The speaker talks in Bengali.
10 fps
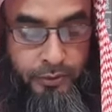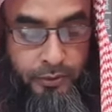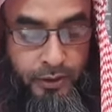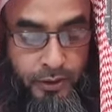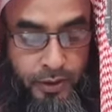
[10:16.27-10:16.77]

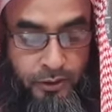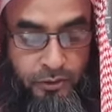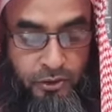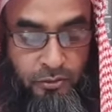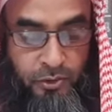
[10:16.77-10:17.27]
তাদের
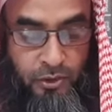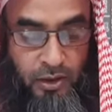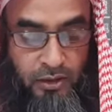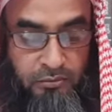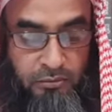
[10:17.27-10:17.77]
একজন বলল
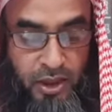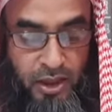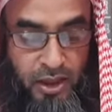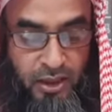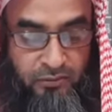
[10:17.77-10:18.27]
আম্মা
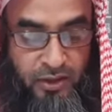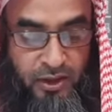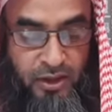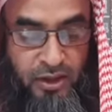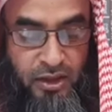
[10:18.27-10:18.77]
আনা
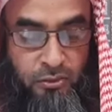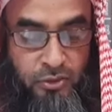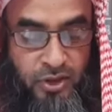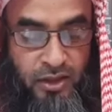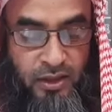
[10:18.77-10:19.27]
ফাইনি
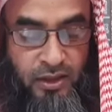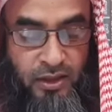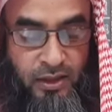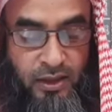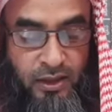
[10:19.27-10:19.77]

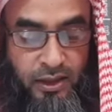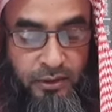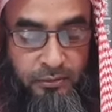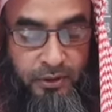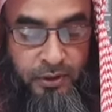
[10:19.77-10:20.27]
ওসাল্লিল্লাইলা
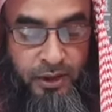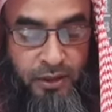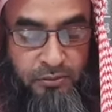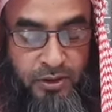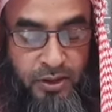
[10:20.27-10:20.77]
আবাদা
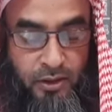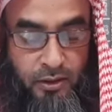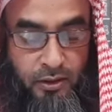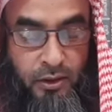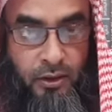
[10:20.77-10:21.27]
আমি সারা
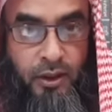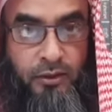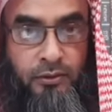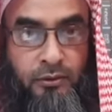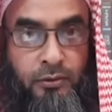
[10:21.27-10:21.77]

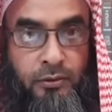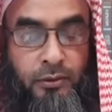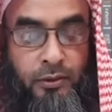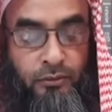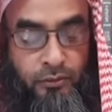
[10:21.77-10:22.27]
রাত
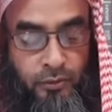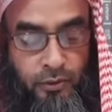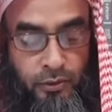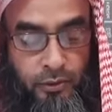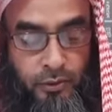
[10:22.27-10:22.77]
নফল
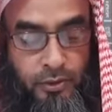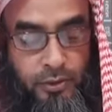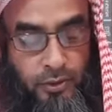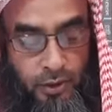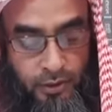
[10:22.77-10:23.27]

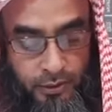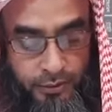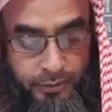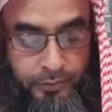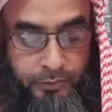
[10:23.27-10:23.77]
সলাত
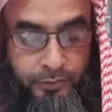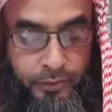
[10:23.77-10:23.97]
আদায় করব